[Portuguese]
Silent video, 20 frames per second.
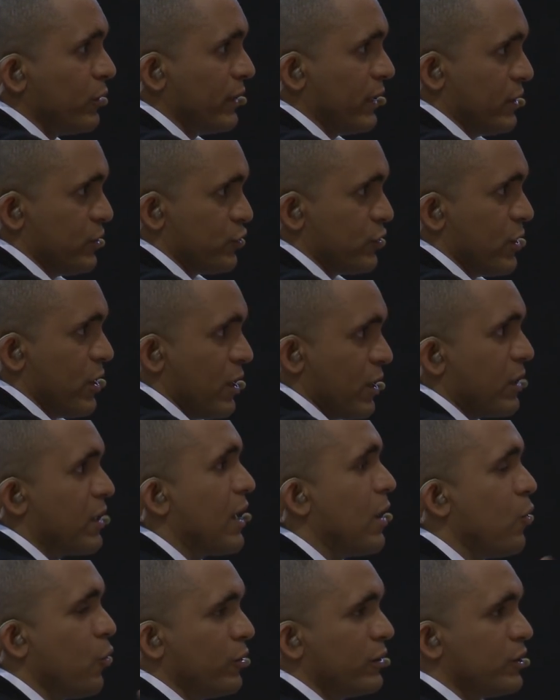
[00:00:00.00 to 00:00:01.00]
grande, que é
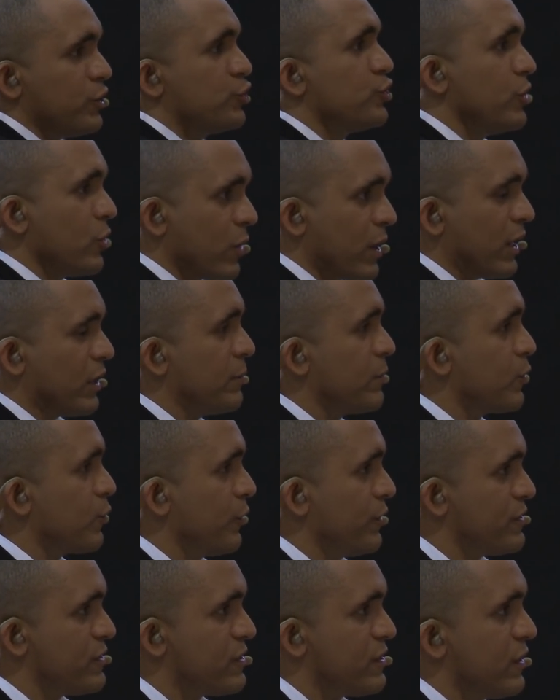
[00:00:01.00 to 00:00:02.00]
a onda de eu quero me
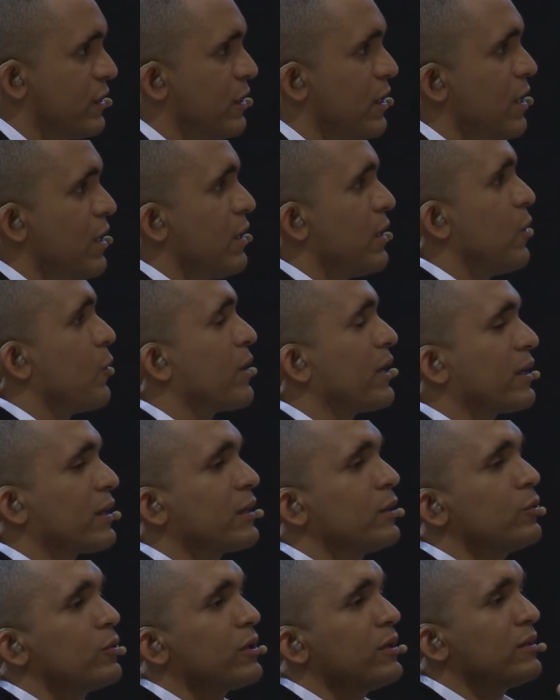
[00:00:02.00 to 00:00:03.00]
conhecer, eu quero
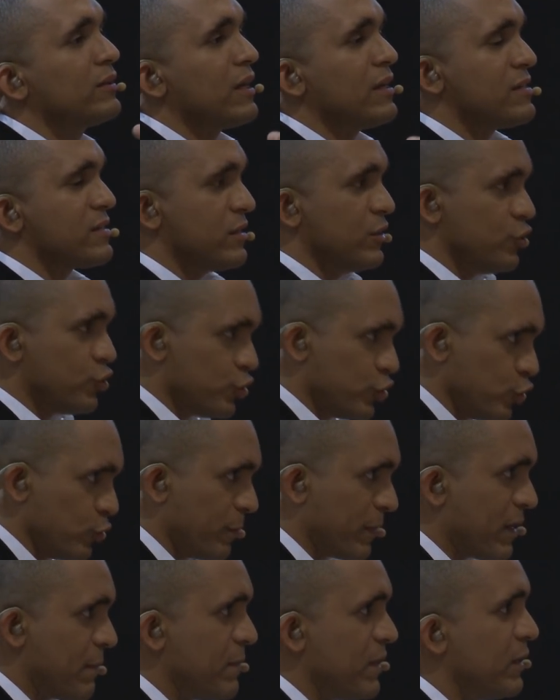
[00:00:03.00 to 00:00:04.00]
aquilo que tem sentido
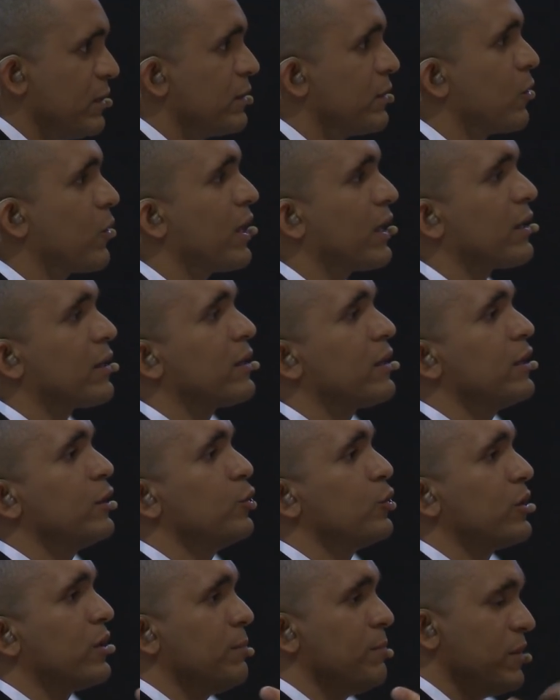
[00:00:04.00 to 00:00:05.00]
para mim, eu quero
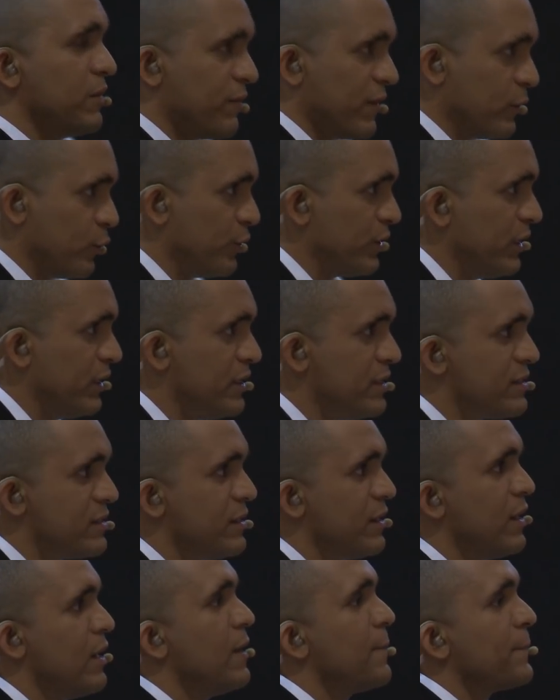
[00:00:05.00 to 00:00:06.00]
aquilo que me
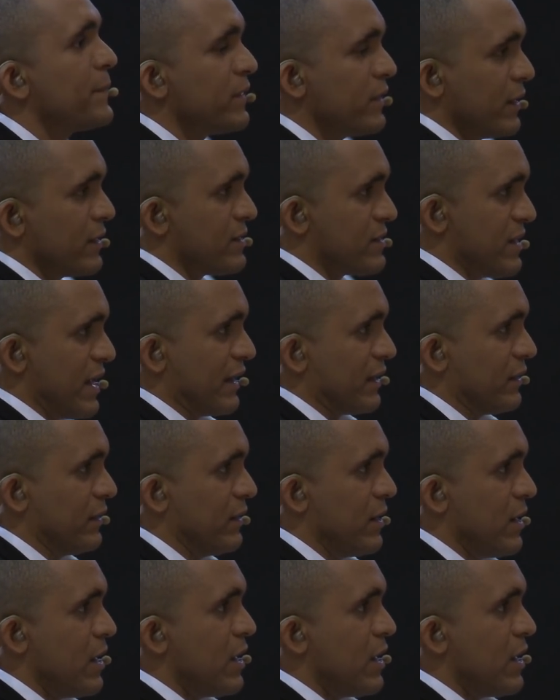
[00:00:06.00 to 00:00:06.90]
valorize e etc.